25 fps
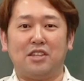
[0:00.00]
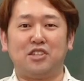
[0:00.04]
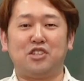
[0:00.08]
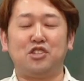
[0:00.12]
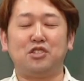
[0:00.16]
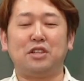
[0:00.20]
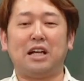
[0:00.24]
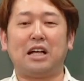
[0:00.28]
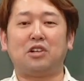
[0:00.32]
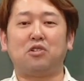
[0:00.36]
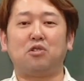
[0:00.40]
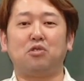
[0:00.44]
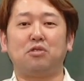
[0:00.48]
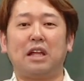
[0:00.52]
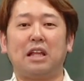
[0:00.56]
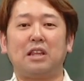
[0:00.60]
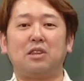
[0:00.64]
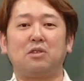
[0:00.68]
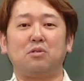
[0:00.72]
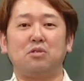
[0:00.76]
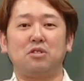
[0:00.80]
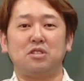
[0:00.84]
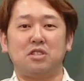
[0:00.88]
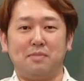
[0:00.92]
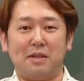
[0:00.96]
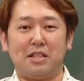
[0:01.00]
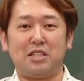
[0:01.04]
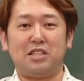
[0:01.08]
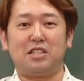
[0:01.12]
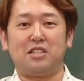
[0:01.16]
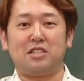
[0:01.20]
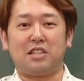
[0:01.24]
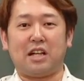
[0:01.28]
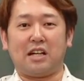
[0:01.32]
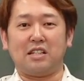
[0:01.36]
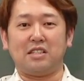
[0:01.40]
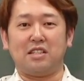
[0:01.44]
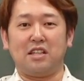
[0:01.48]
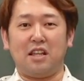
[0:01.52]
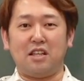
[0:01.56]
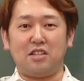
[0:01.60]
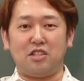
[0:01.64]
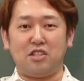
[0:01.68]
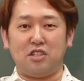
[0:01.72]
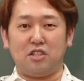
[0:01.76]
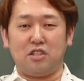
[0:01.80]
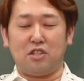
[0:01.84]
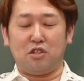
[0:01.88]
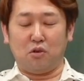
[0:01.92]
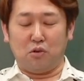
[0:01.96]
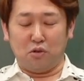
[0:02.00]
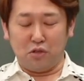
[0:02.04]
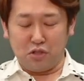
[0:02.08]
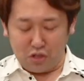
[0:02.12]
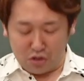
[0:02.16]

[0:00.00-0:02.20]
数学を担当します。高瀬です。よろし